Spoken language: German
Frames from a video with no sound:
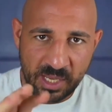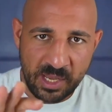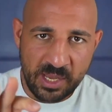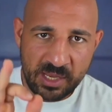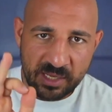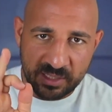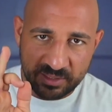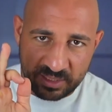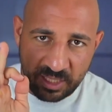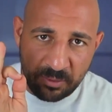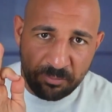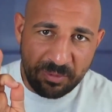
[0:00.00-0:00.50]

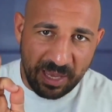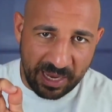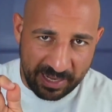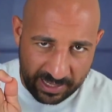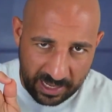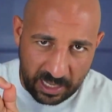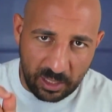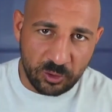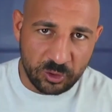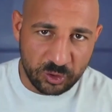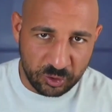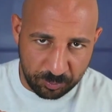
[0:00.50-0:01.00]
es gibt einen
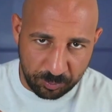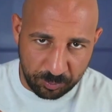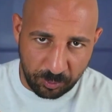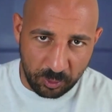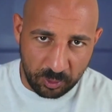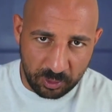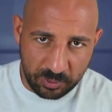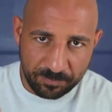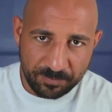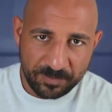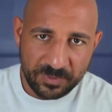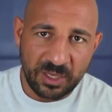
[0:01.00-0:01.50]

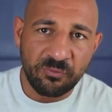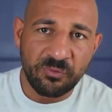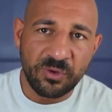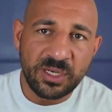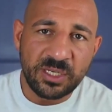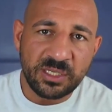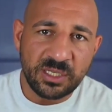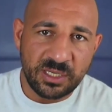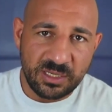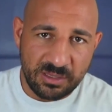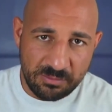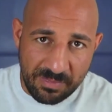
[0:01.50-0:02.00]
Ausspruch, den finde
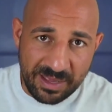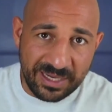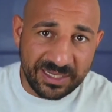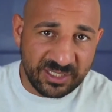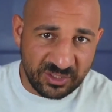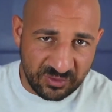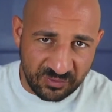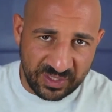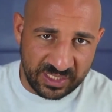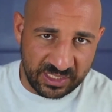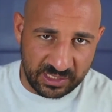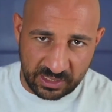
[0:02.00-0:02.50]
ich immens
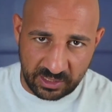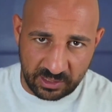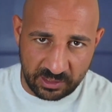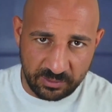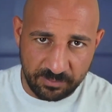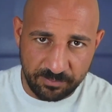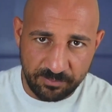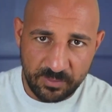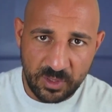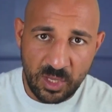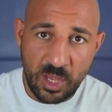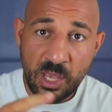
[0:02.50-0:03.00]
wichtig.
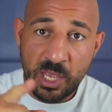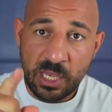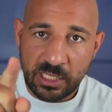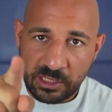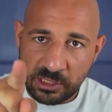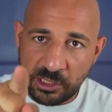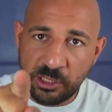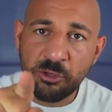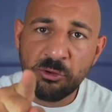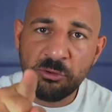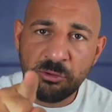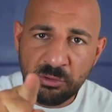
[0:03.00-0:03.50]

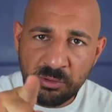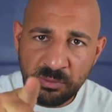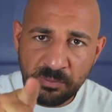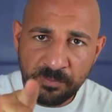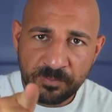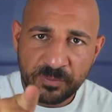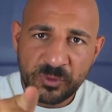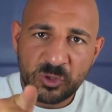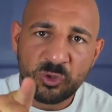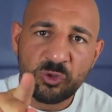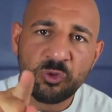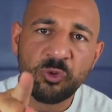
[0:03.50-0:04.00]
You
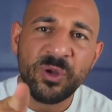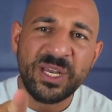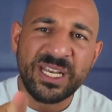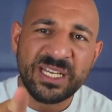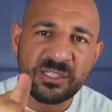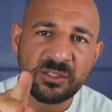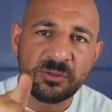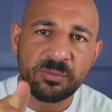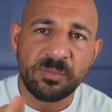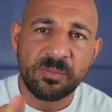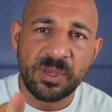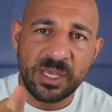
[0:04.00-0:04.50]

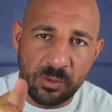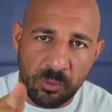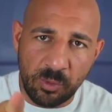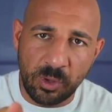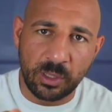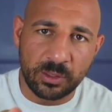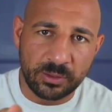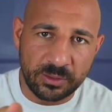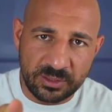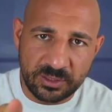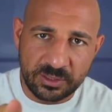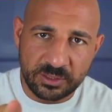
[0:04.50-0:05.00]
tricked me
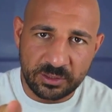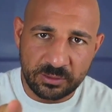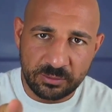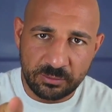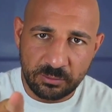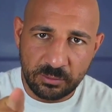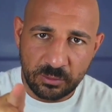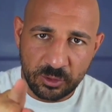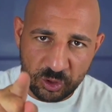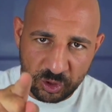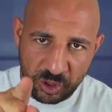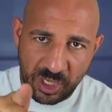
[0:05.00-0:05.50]
once,
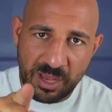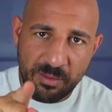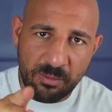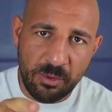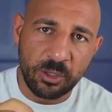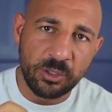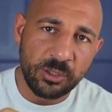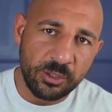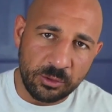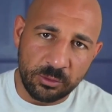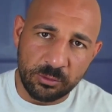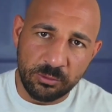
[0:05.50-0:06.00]
shame on
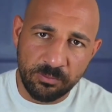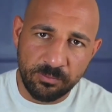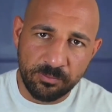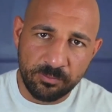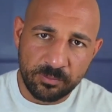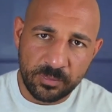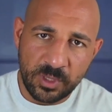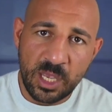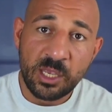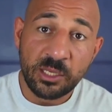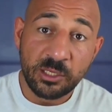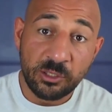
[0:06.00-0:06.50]
you.
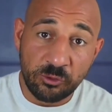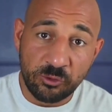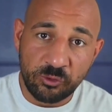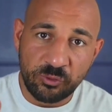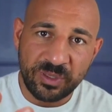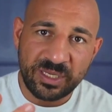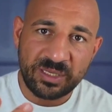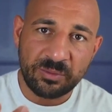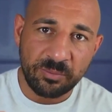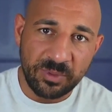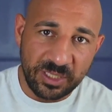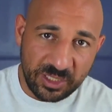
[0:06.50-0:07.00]
You
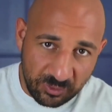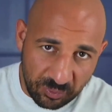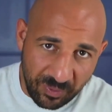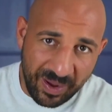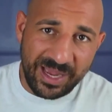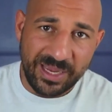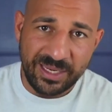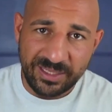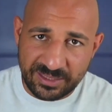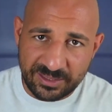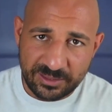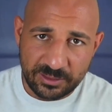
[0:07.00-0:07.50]
tricked me
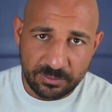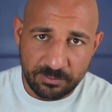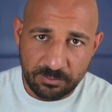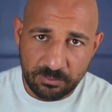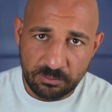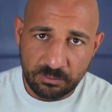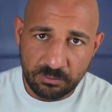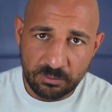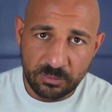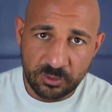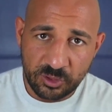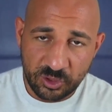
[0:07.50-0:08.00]
twice,
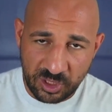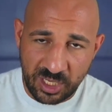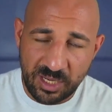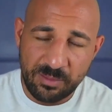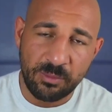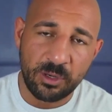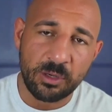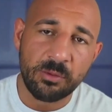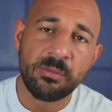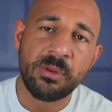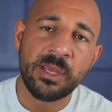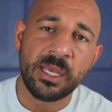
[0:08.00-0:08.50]
shame
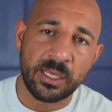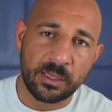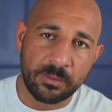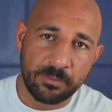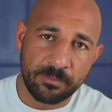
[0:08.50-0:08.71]
on me.